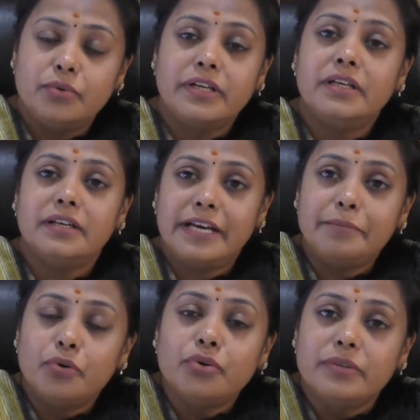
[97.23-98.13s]
கூட
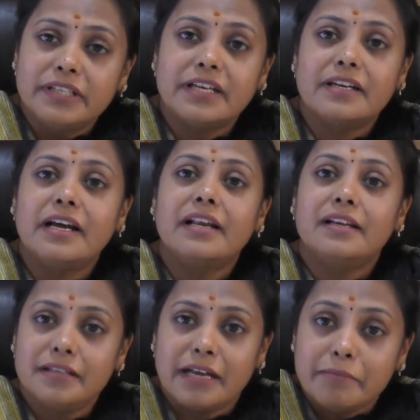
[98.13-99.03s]
எம்ஓயு இருக்கிறனால
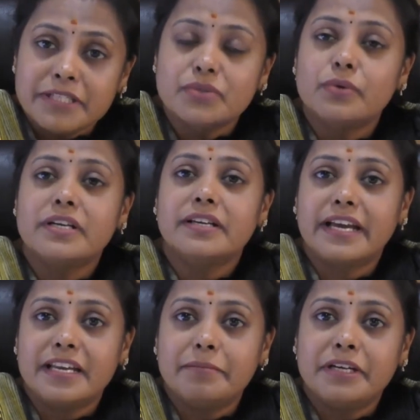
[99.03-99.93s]
நம்ம
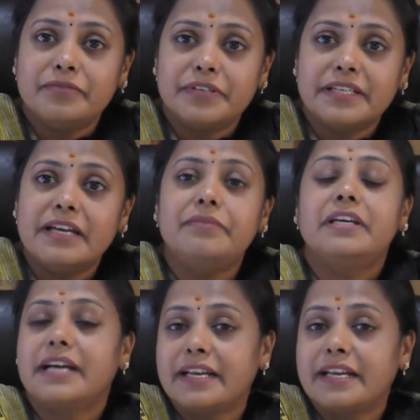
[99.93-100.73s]
ஸ்டூடெண்ட்டுக்கு என்ன பெனிஃபிட்னா வி